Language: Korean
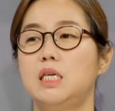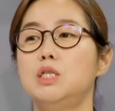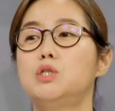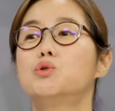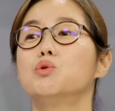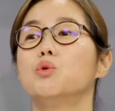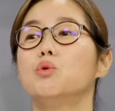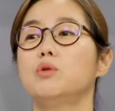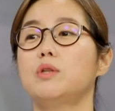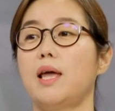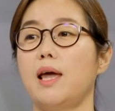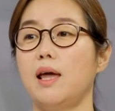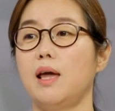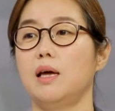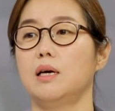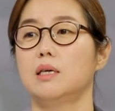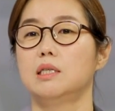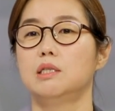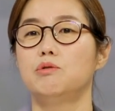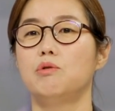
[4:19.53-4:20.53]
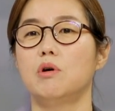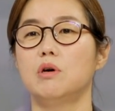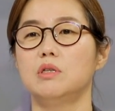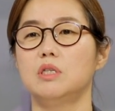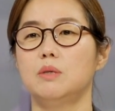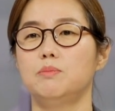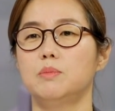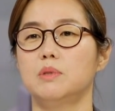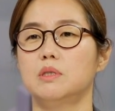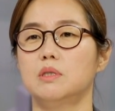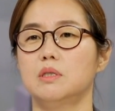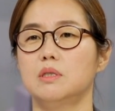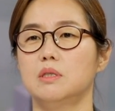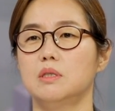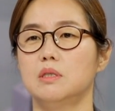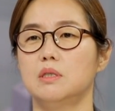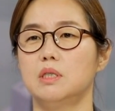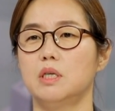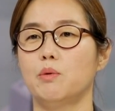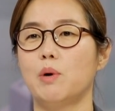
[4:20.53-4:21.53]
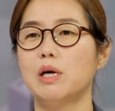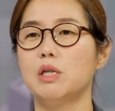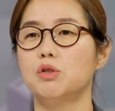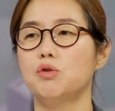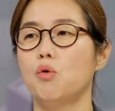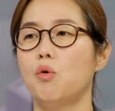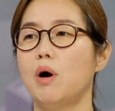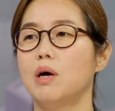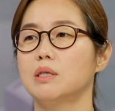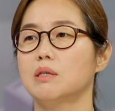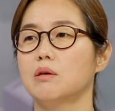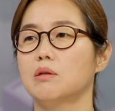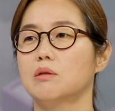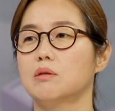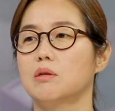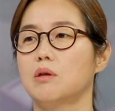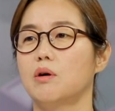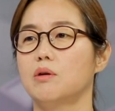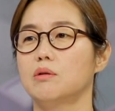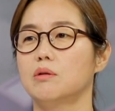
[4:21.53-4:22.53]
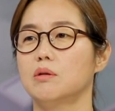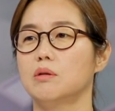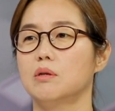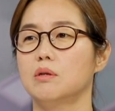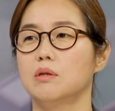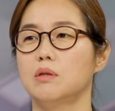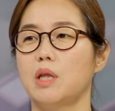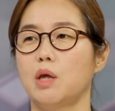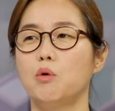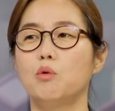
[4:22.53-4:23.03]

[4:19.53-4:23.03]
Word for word: 기존의 의원님들이 활동하셨던